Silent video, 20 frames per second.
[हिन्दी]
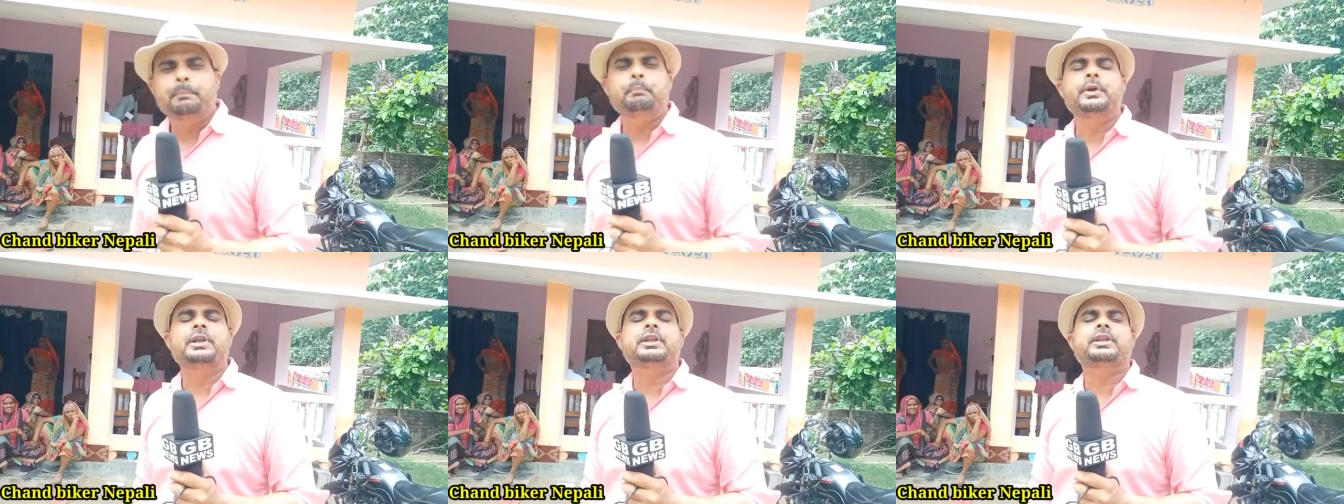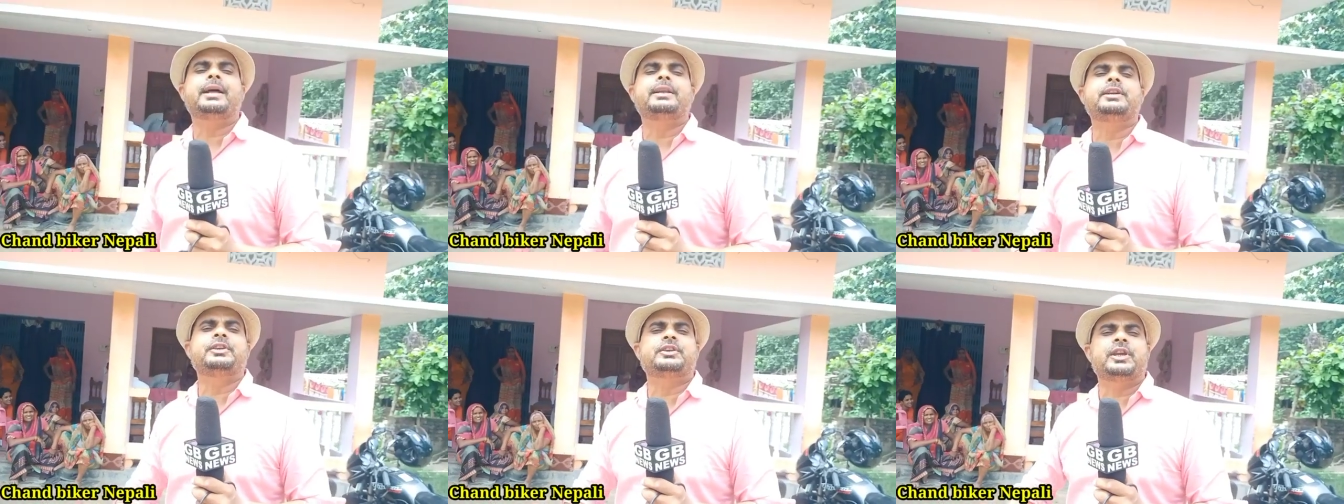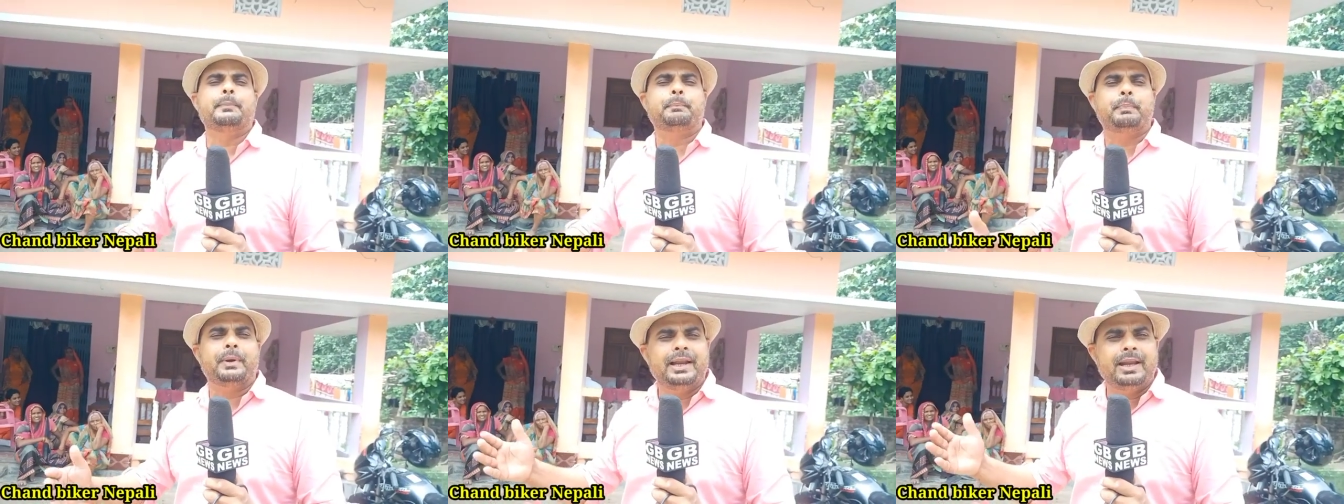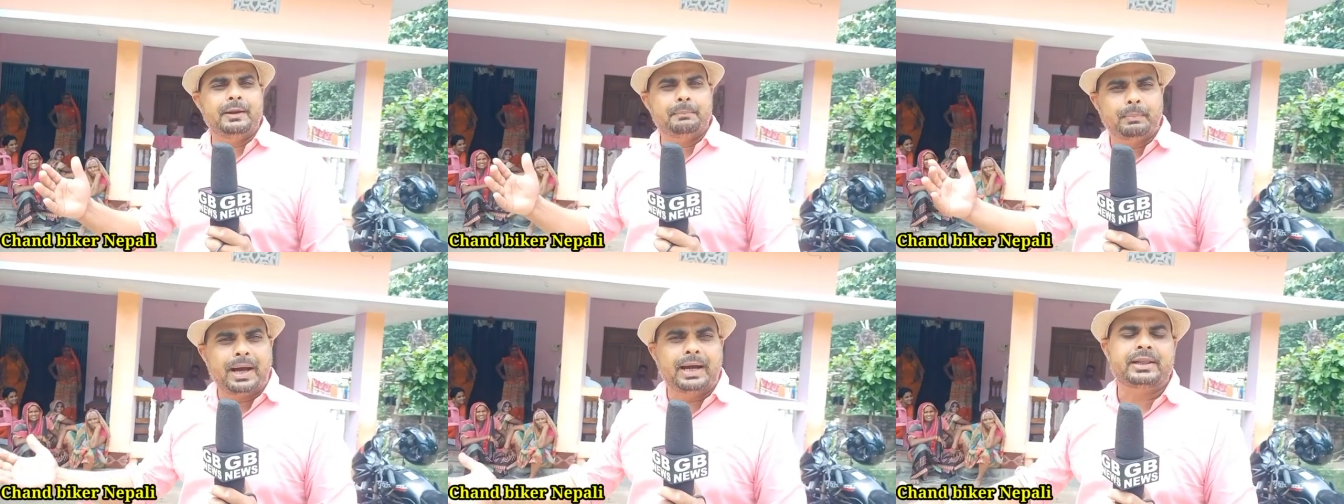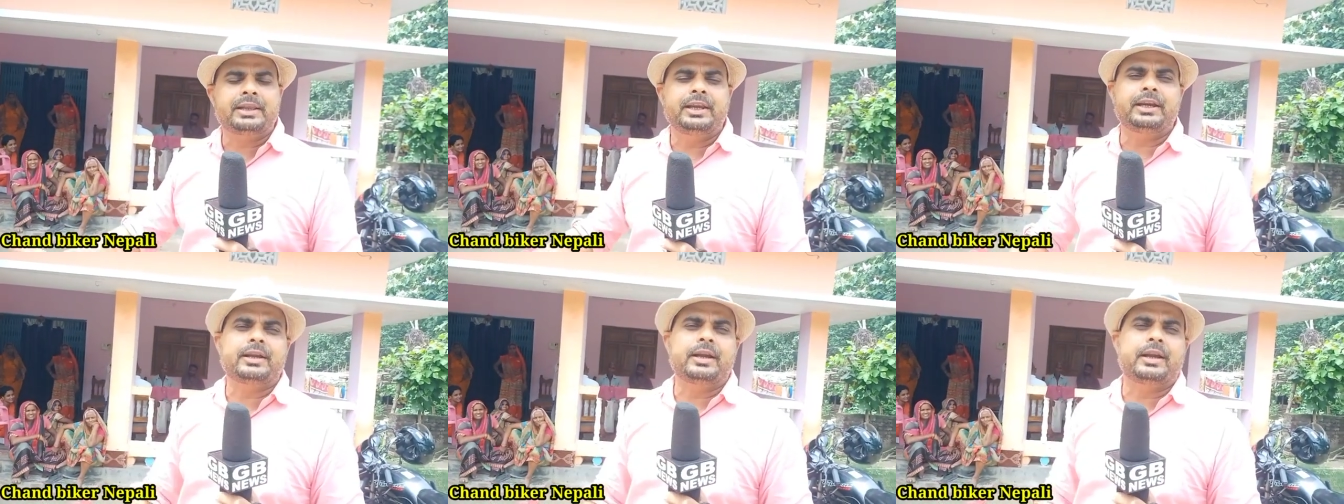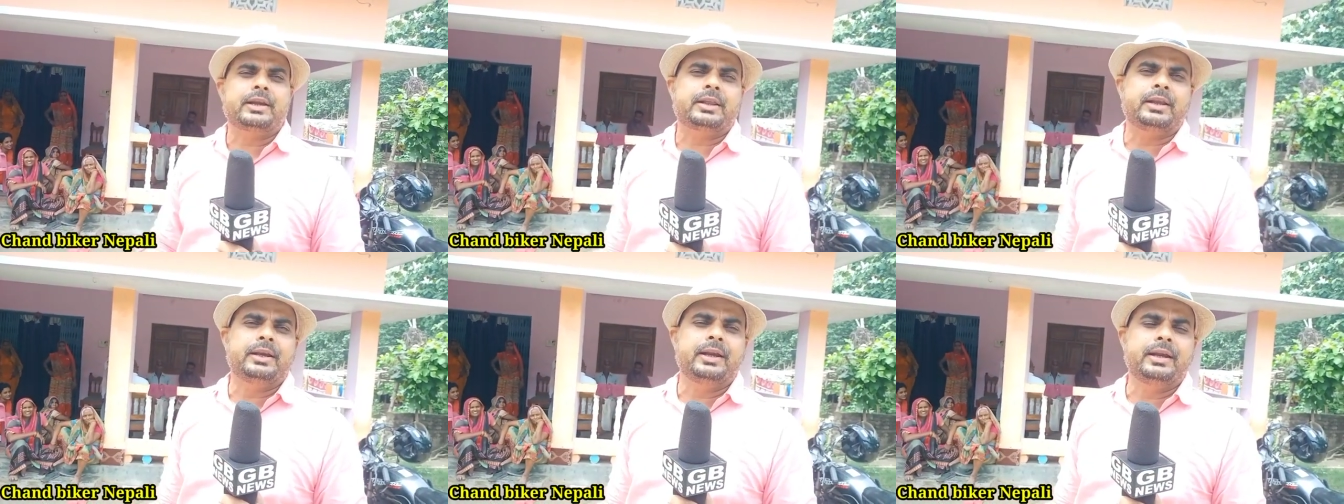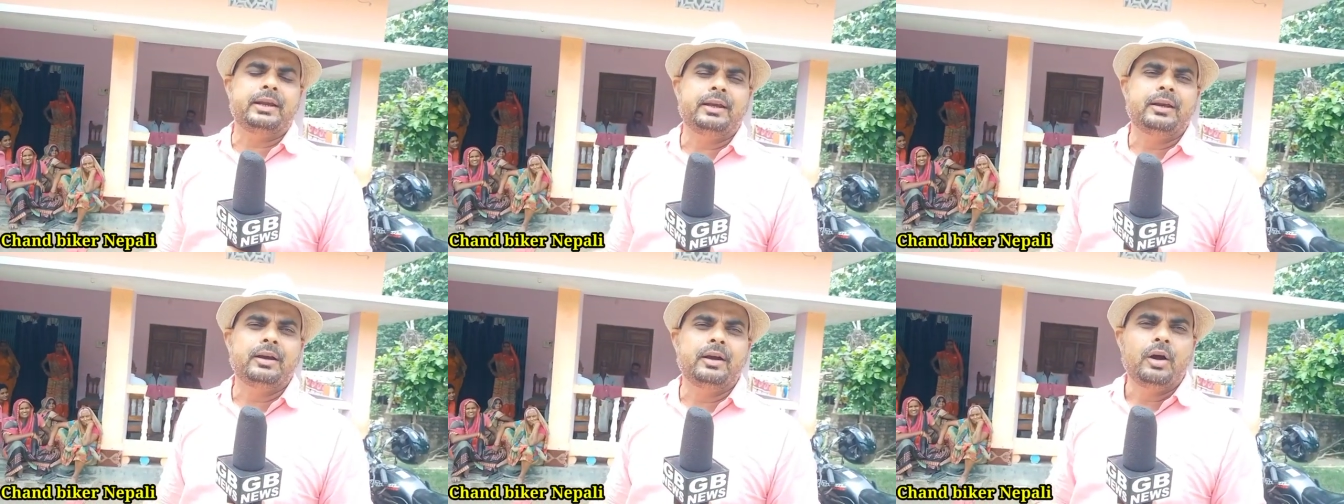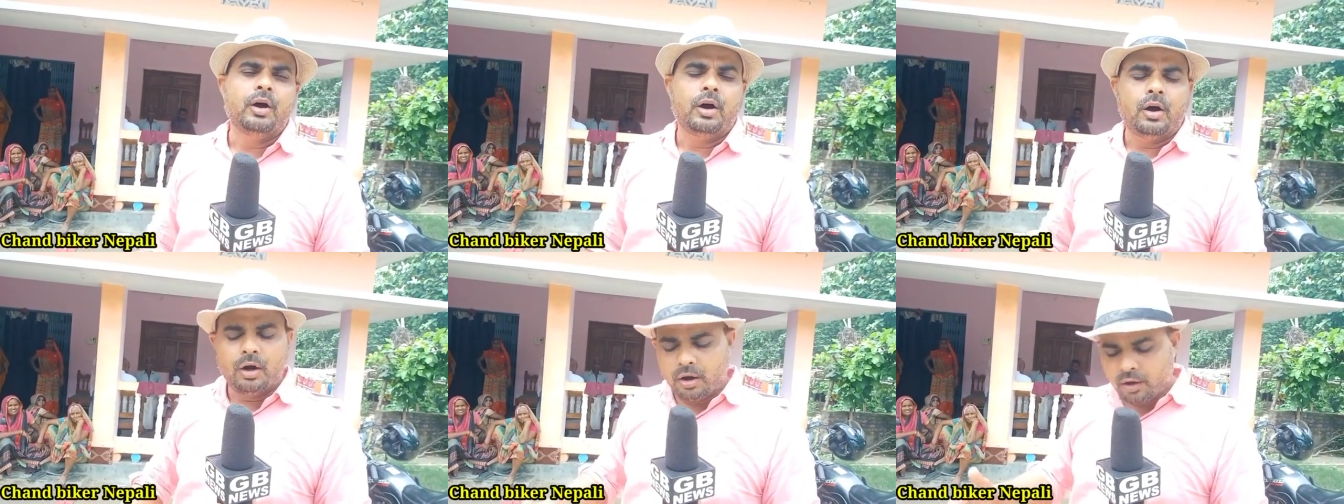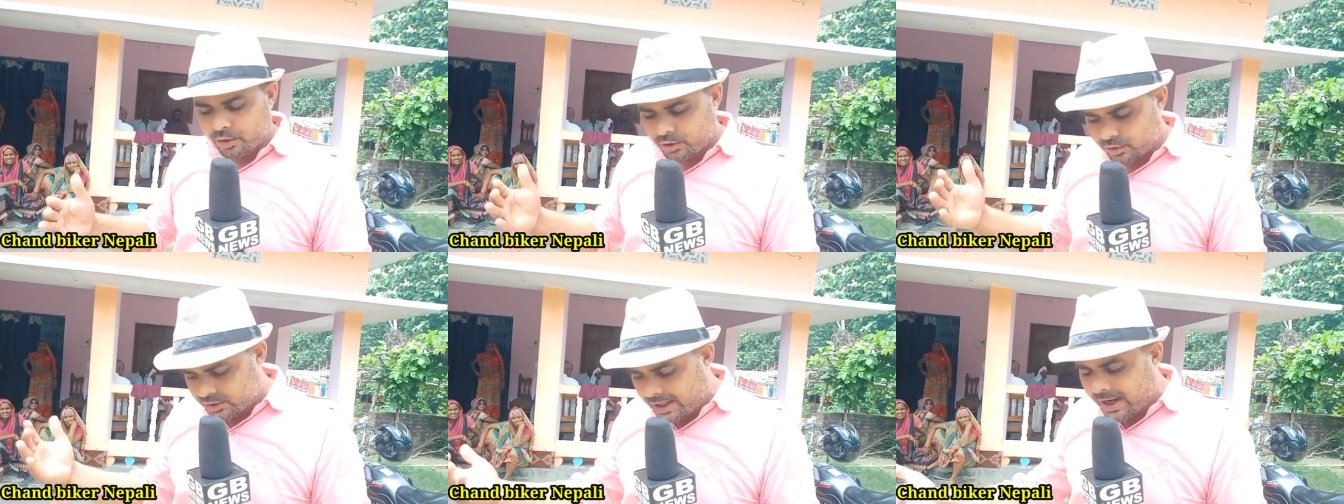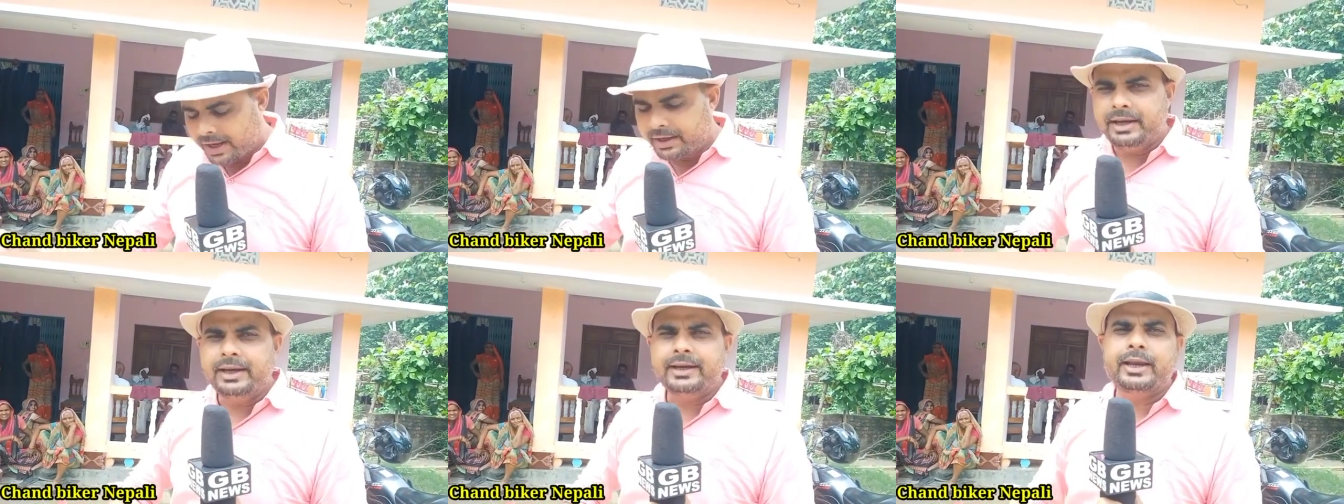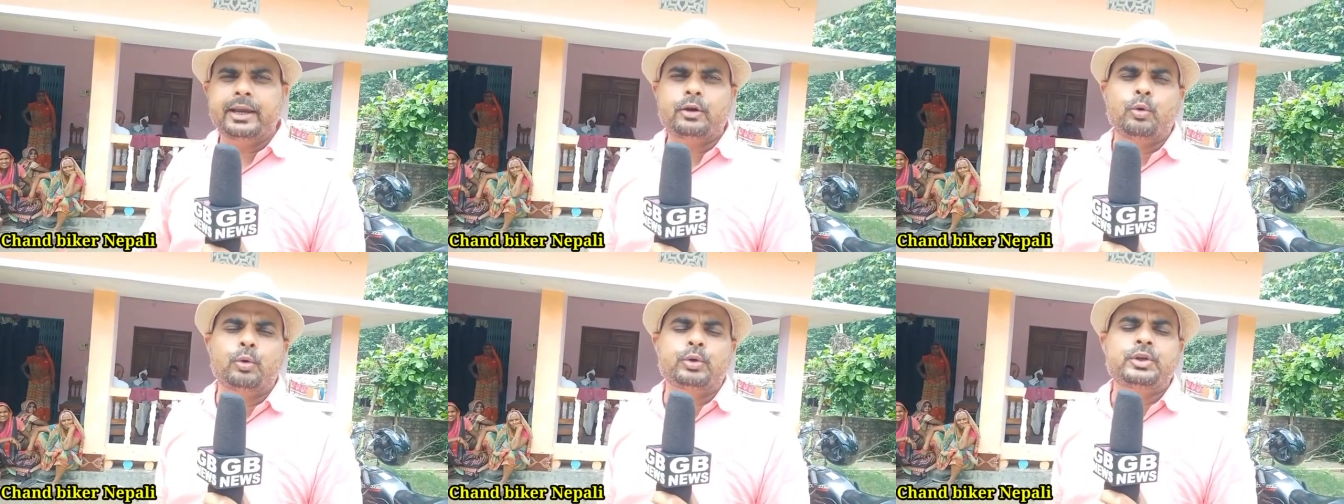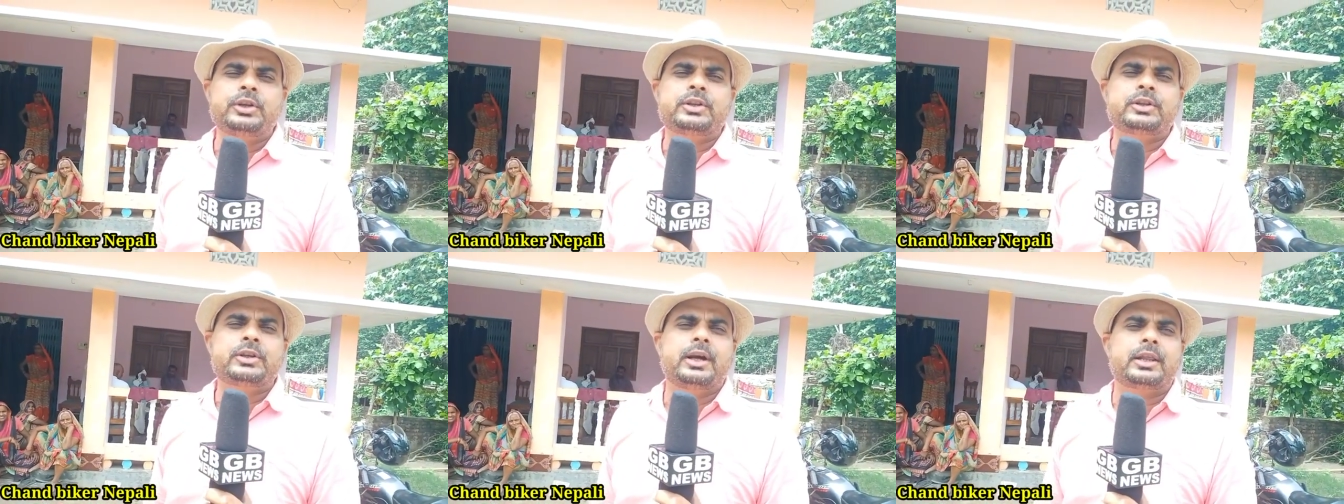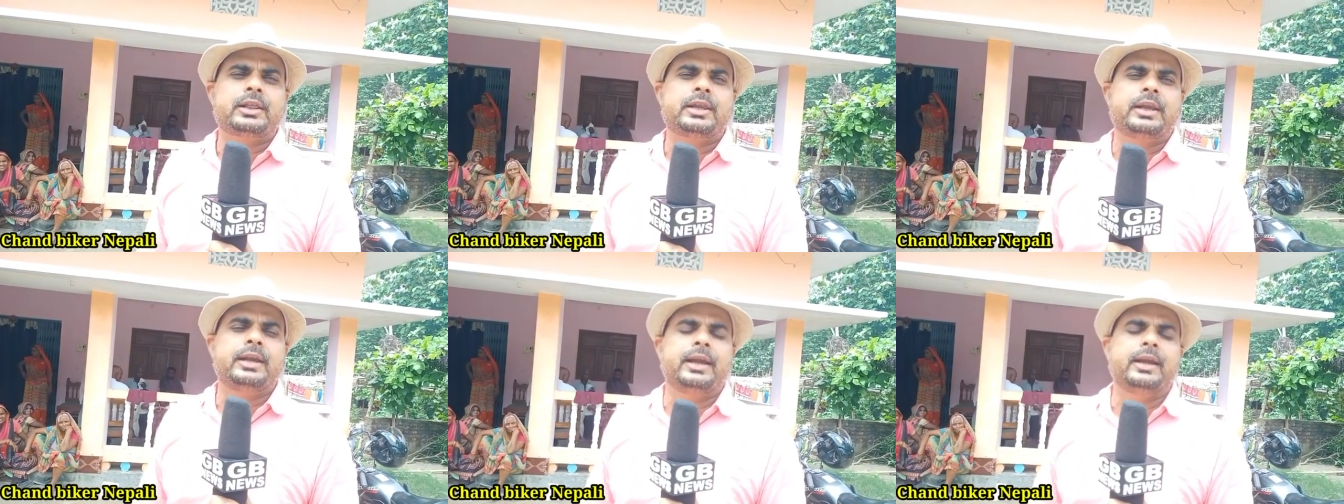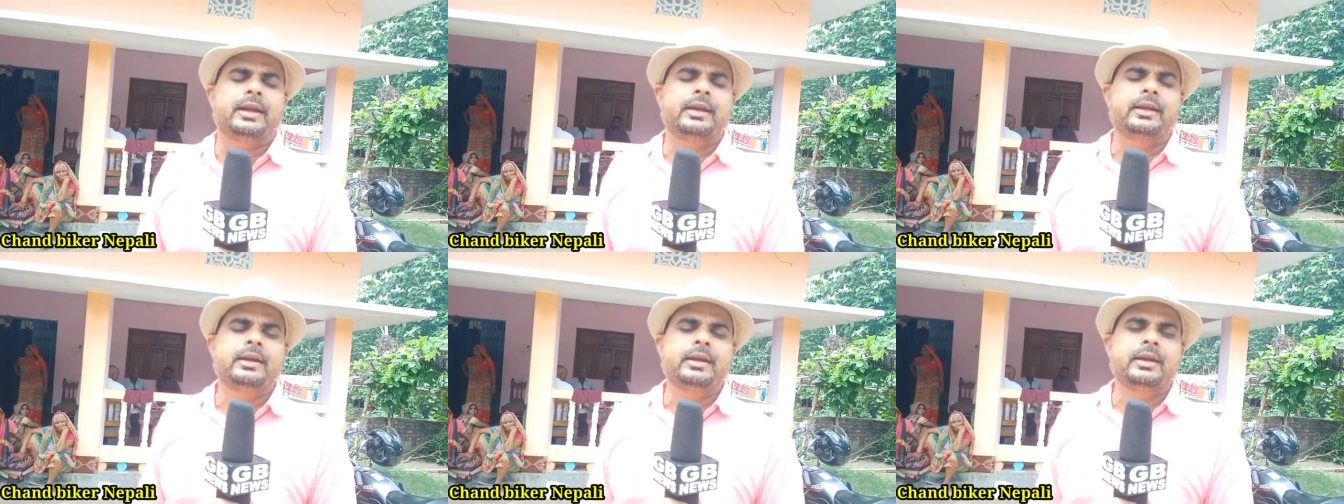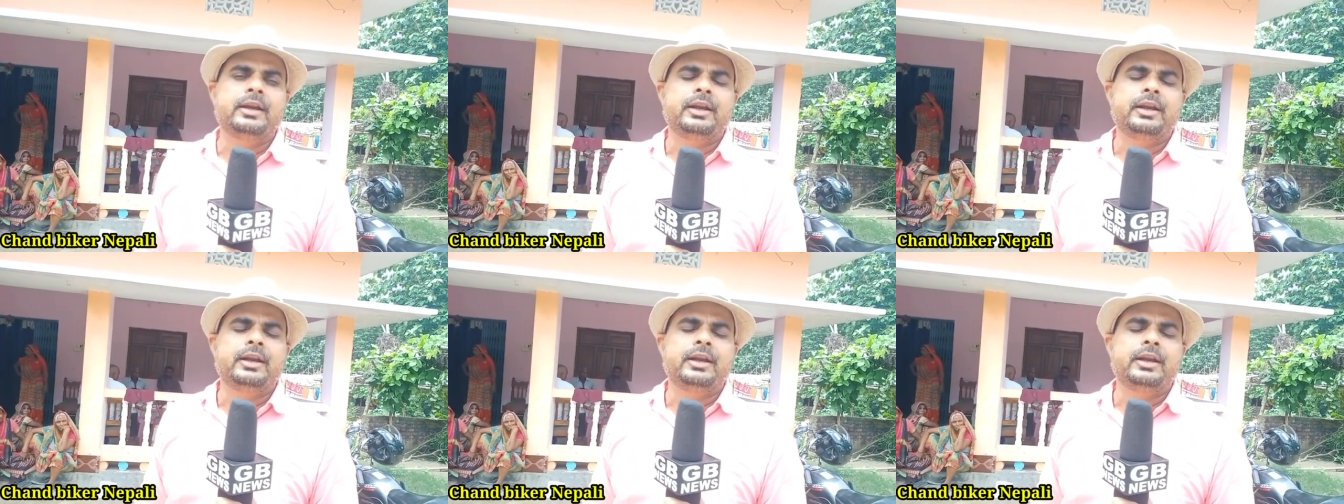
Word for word: पिताजी से पहले बातें करते हैं और जानने की कोशिश करते हैं